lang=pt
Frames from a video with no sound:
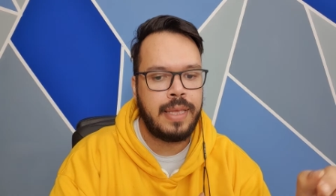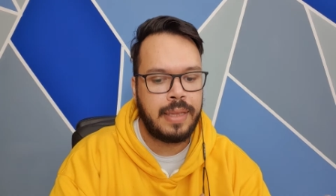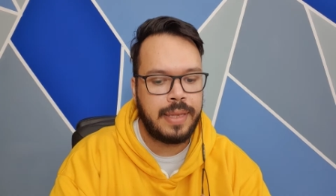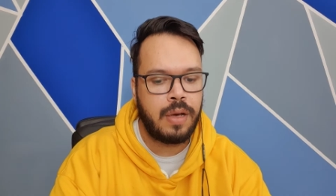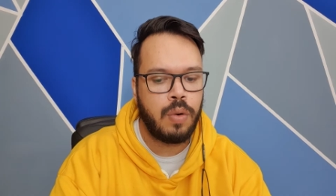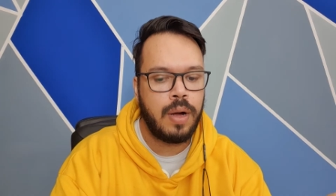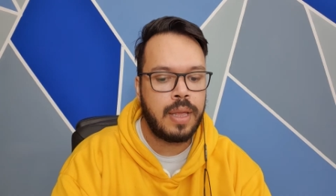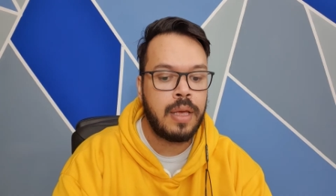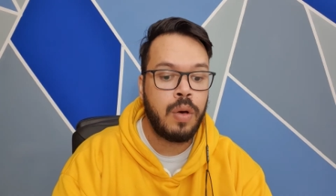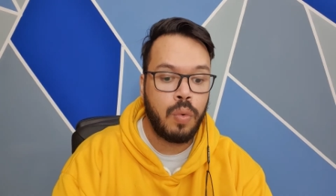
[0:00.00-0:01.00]
E até
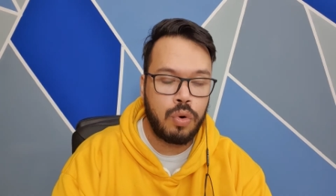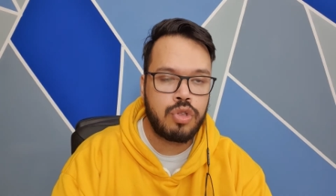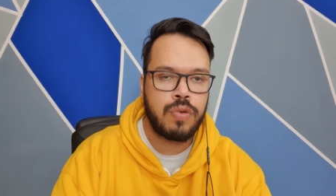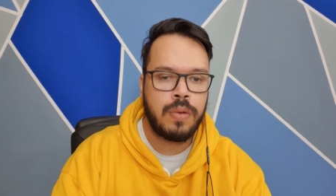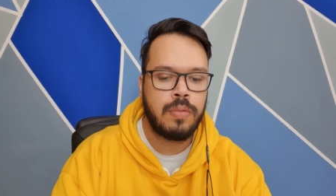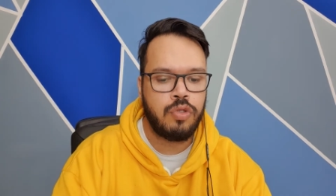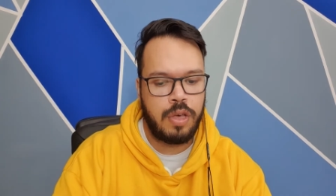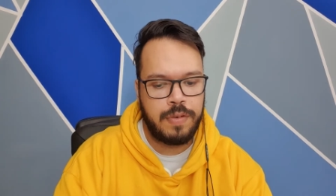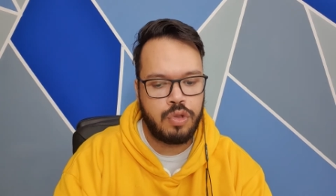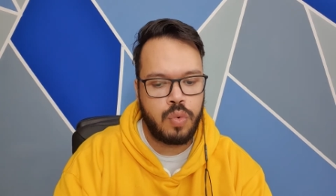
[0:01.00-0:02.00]
agora, hoje, dia
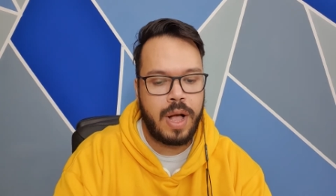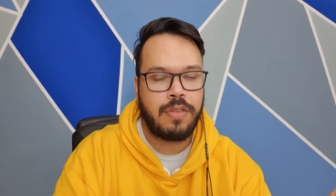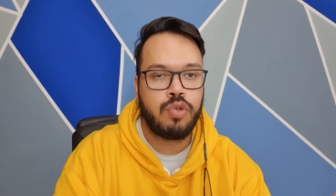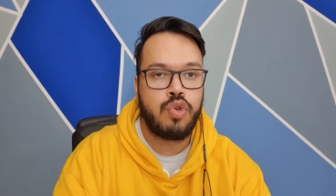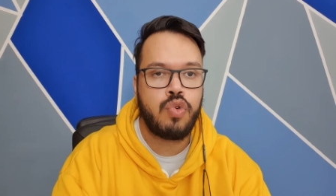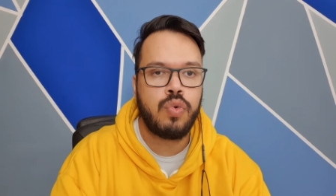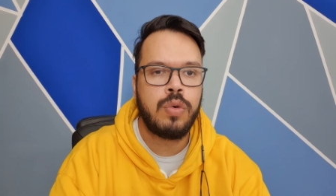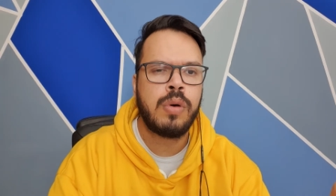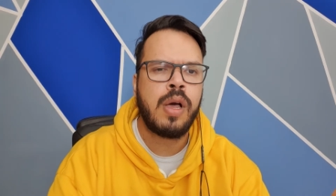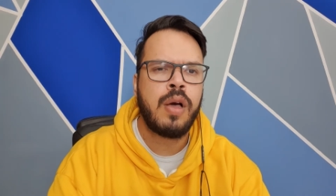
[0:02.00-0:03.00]
24 de junho,